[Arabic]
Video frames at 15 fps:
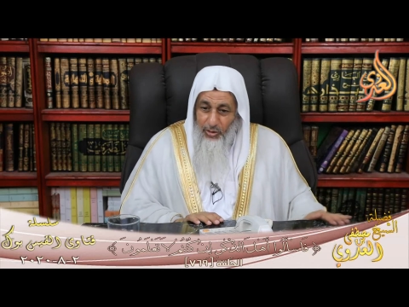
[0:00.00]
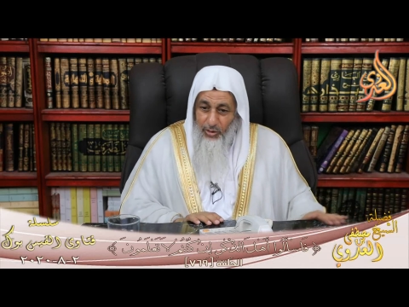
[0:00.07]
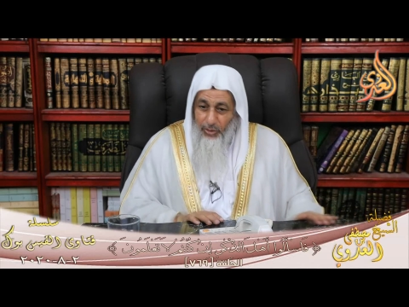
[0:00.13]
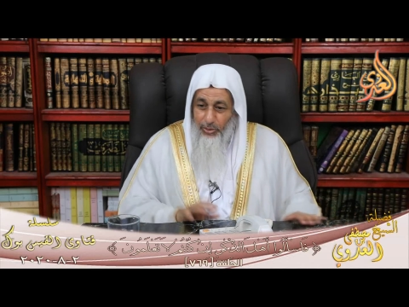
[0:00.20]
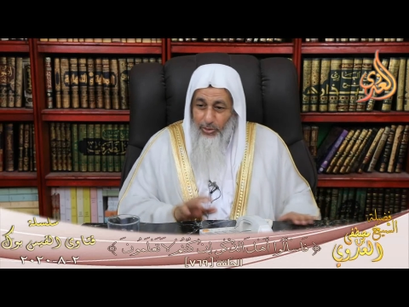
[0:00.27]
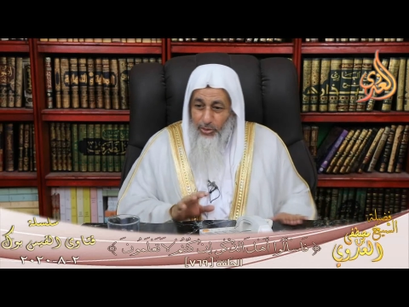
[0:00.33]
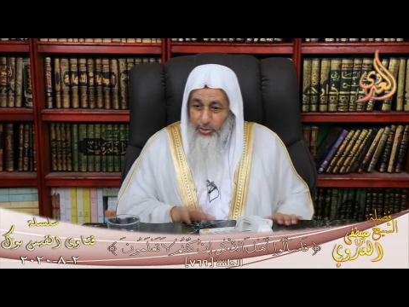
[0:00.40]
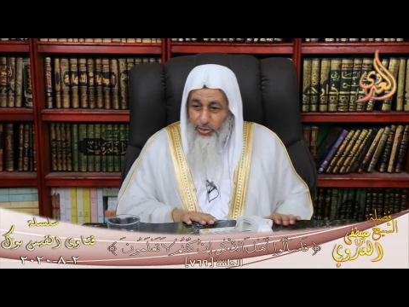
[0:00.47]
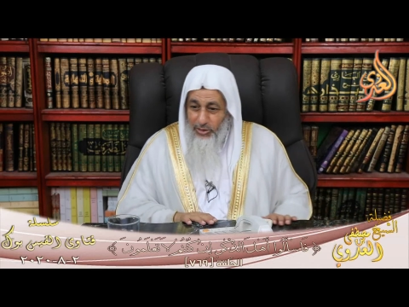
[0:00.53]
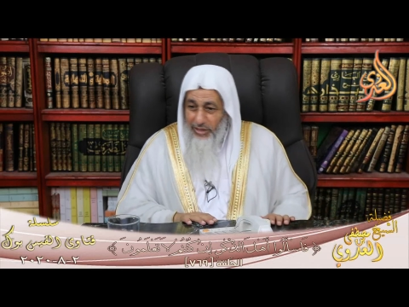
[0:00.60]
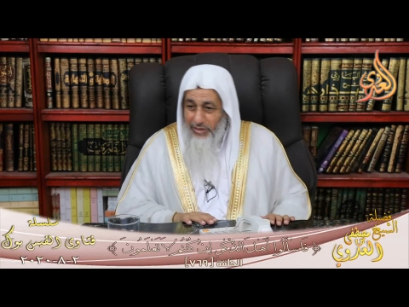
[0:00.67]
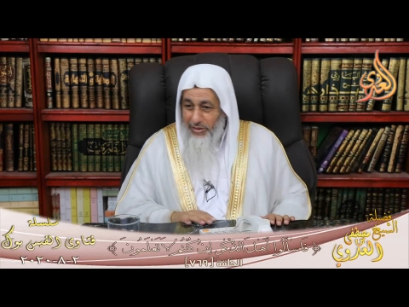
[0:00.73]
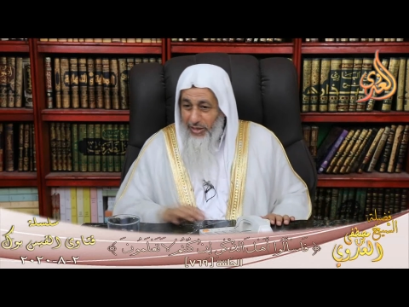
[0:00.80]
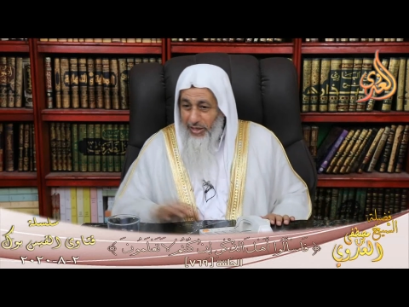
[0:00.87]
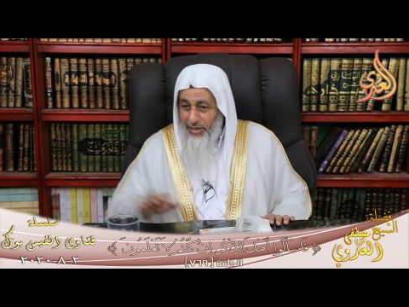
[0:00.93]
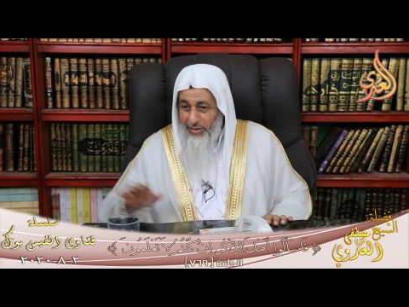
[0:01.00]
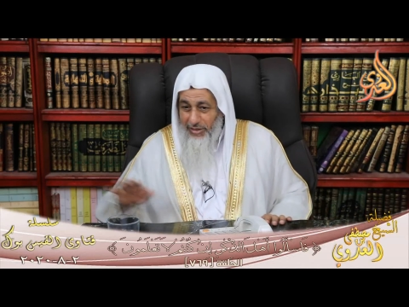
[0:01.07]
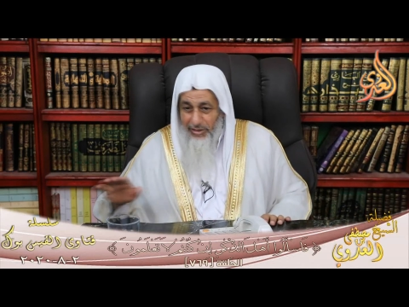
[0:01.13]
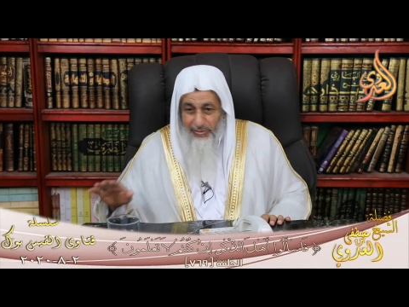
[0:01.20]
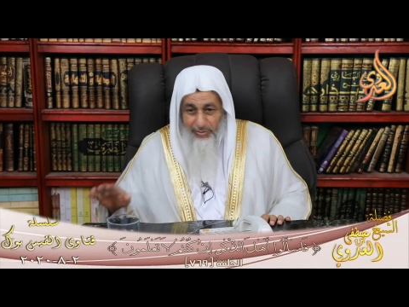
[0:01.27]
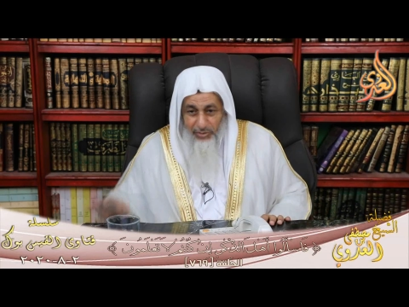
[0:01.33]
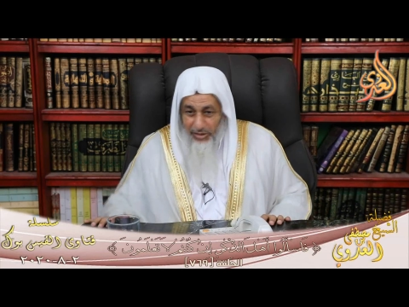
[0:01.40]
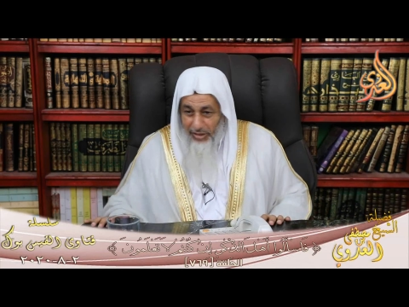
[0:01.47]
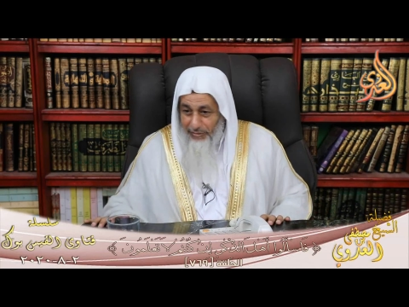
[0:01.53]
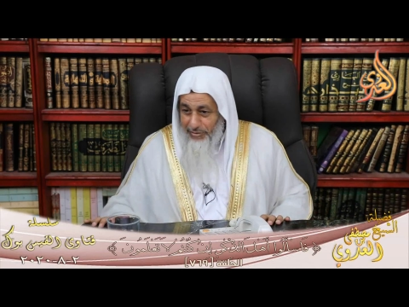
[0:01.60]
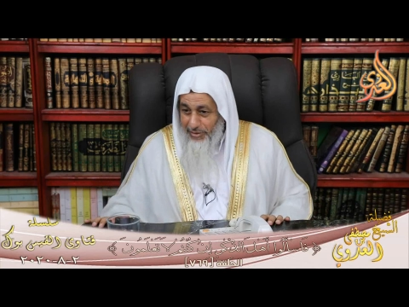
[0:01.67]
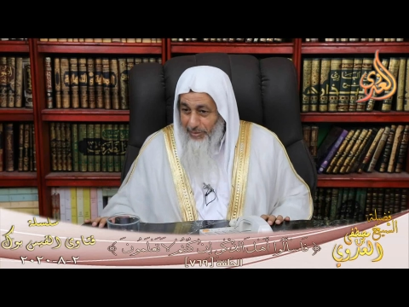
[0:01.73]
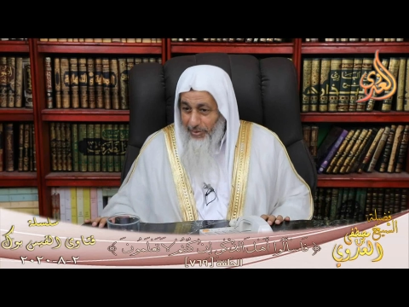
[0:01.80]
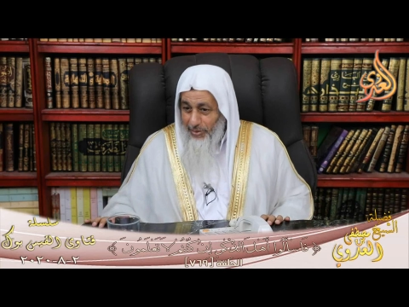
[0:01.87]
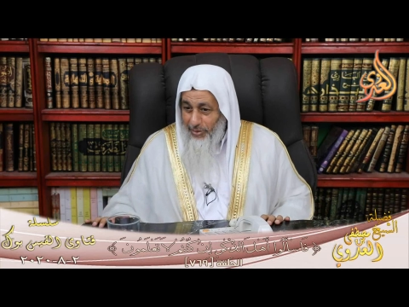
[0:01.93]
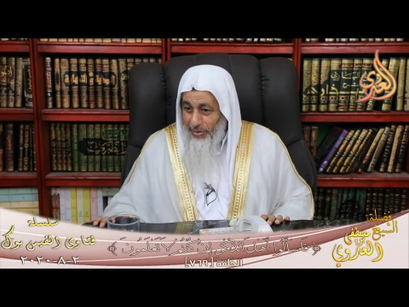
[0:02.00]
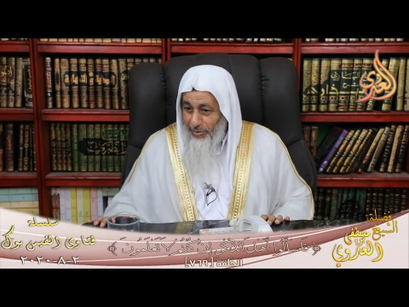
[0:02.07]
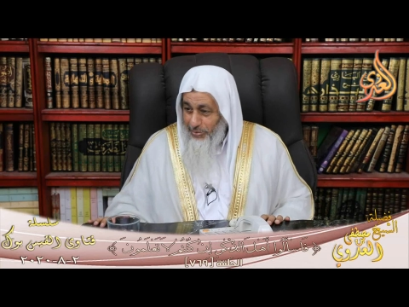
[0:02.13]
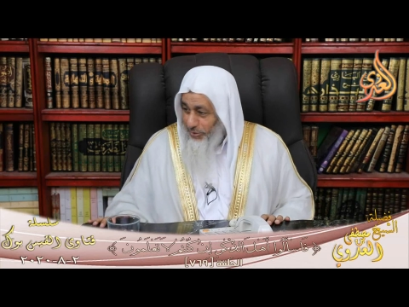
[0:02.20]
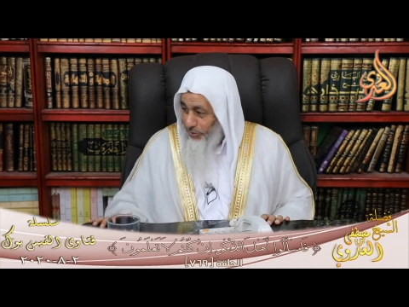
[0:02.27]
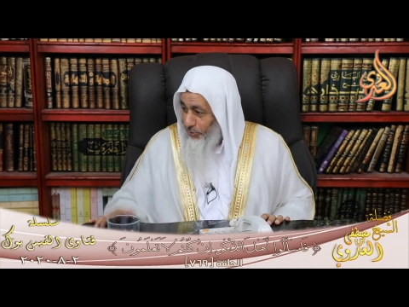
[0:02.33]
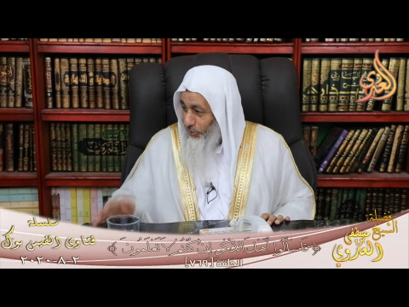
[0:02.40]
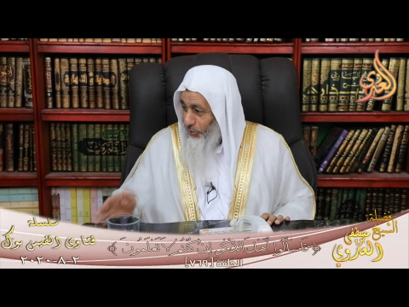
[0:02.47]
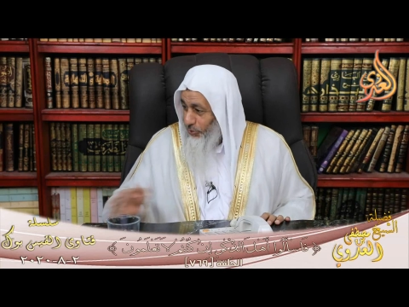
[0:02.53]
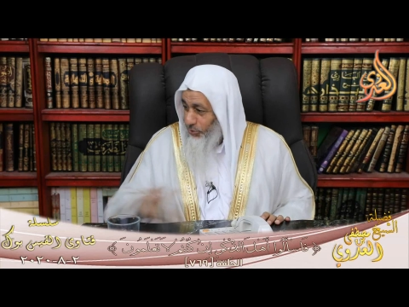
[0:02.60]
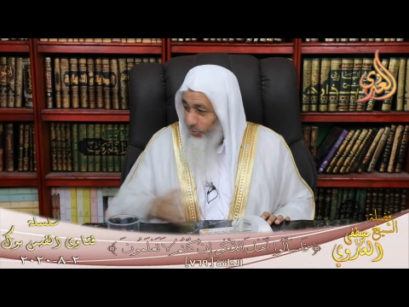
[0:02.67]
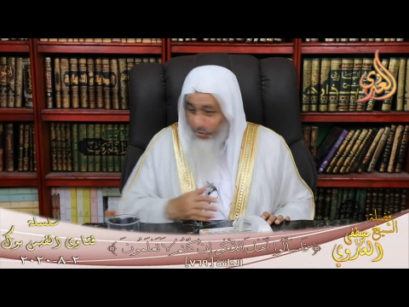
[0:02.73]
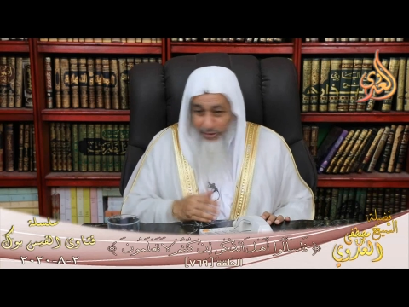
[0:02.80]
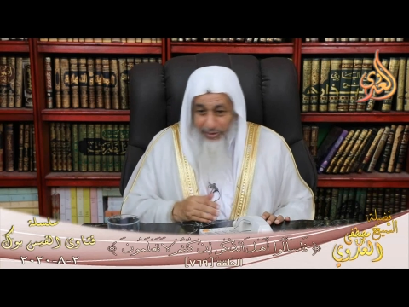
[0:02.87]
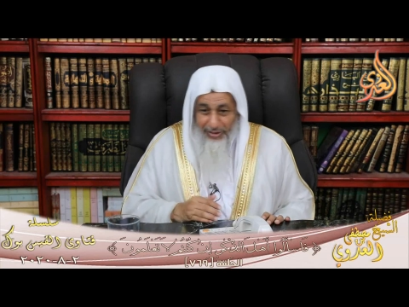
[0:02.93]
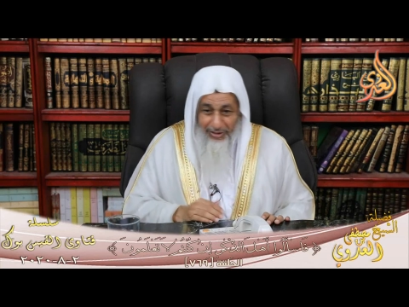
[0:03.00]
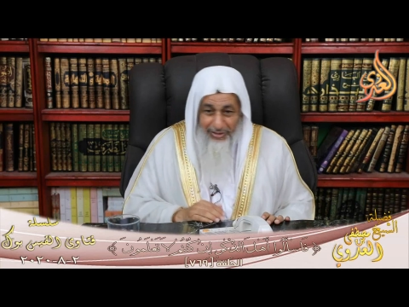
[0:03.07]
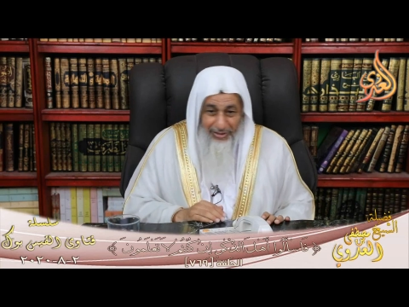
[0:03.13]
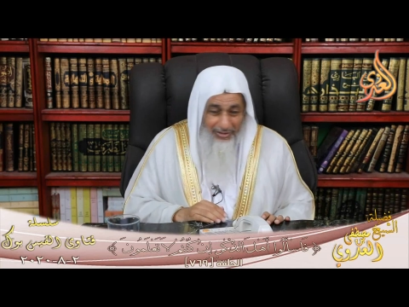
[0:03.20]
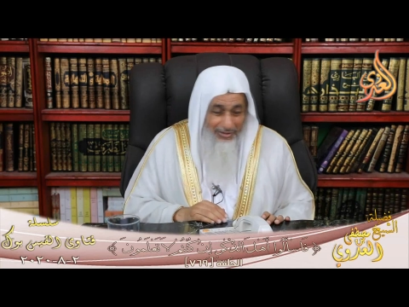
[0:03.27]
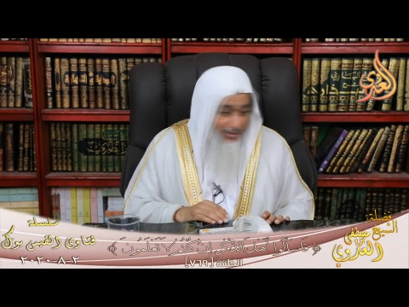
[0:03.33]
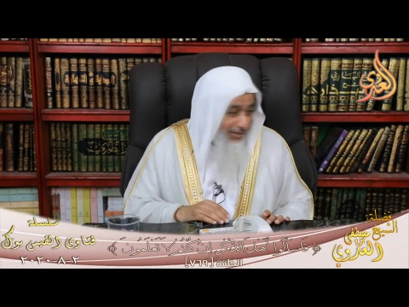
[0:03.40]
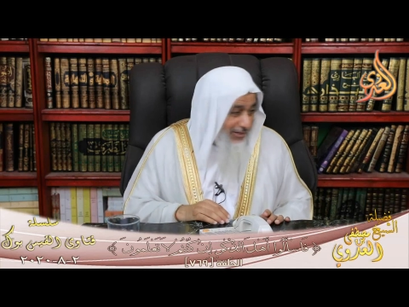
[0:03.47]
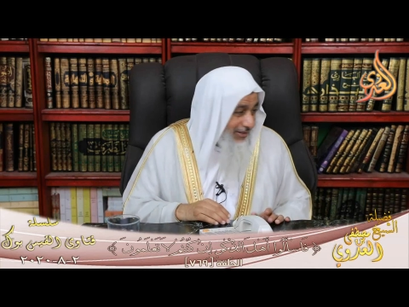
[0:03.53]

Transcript: وبروتونات الحديد مش عارف 57 والإلكترونات الحديد